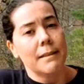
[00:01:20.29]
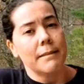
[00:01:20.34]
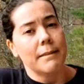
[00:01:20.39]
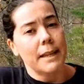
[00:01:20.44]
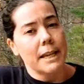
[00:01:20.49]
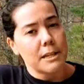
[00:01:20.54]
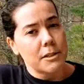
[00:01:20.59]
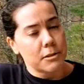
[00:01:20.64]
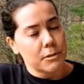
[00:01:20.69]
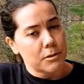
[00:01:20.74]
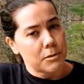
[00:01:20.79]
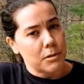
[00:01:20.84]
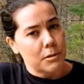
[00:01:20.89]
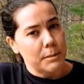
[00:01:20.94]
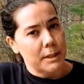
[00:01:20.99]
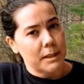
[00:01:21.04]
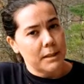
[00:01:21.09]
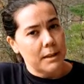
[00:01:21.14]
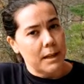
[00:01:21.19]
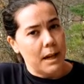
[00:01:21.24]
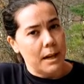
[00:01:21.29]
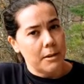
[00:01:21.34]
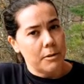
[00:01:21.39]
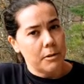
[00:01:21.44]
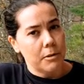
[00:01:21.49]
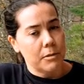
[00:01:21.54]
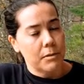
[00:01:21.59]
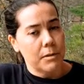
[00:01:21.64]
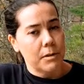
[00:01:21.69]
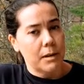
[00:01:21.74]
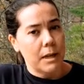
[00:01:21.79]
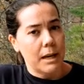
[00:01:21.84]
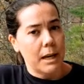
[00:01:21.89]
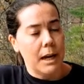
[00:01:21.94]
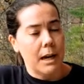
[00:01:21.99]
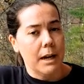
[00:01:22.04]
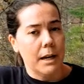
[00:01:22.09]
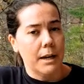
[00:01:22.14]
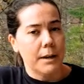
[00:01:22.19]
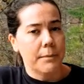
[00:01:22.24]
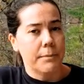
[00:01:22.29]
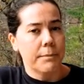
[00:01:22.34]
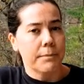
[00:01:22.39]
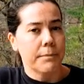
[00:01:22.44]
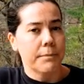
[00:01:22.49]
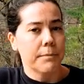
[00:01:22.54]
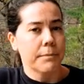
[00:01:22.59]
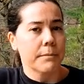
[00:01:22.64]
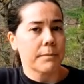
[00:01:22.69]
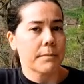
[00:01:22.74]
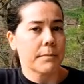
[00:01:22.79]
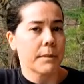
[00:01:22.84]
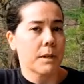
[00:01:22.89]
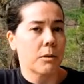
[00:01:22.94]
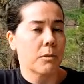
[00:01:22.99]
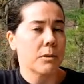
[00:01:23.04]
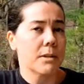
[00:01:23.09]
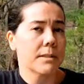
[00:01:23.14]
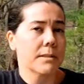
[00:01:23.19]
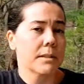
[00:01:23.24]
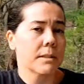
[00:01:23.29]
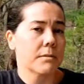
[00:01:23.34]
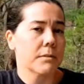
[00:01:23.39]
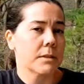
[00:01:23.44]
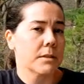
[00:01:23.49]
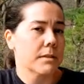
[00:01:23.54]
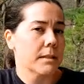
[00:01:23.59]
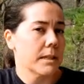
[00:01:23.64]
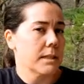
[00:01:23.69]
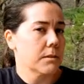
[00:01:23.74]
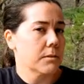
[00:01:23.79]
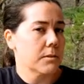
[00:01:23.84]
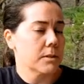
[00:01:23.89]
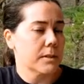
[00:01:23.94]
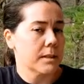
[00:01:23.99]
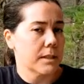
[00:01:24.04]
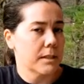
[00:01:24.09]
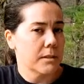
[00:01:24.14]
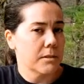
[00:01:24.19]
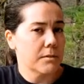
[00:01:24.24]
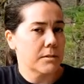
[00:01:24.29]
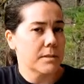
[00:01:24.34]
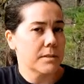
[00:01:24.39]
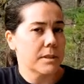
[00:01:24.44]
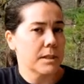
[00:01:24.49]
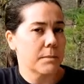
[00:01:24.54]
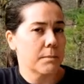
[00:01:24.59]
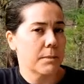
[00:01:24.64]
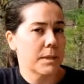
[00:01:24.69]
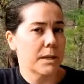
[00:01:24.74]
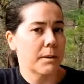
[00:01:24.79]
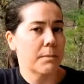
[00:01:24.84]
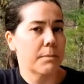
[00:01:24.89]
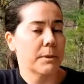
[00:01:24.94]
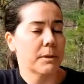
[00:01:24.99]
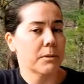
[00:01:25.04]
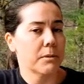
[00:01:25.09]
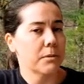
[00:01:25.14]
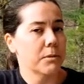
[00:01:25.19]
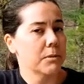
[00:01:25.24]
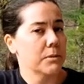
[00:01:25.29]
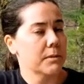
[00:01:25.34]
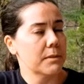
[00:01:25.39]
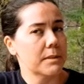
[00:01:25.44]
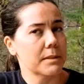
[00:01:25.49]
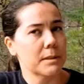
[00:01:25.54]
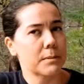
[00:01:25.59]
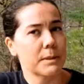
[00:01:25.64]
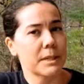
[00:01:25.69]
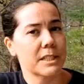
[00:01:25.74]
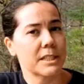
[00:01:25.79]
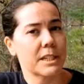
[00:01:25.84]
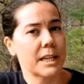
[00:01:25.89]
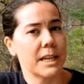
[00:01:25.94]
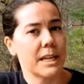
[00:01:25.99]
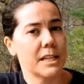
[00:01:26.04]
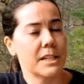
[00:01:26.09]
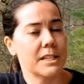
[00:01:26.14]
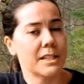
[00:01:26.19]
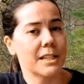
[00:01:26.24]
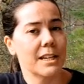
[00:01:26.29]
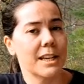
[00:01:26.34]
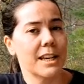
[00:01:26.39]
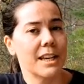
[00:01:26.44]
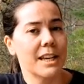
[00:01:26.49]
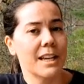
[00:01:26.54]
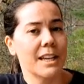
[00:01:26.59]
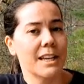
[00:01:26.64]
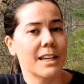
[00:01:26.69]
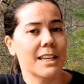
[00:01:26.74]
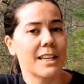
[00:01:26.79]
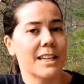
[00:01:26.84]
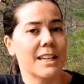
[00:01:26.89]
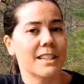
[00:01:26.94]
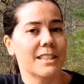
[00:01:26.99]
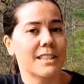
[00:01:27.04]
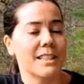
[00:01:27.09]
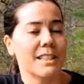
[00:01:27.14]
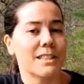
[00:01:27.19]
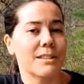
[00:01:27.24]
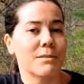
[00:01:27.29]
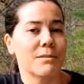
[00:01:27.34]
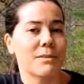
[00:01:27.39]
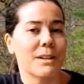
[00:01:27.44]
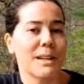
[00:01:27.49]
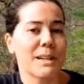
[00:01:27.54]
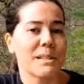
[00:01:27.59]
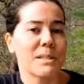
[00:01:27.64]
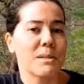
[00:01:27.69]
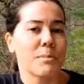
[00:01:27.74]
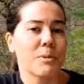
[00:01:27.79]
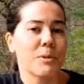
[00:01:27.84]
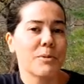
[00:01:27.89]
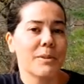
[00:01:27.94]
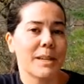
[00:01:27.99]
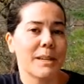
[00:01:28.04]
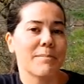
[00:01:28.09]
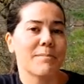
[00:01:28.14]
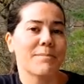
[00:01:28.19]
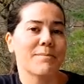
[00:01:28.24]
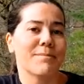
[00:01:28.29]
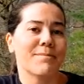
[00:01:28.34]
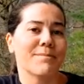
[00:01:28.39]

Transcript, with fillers: Deixe nos comentários ah, coisas que vocês gostariam de saber, perguntas pra gente e a gente vai responder.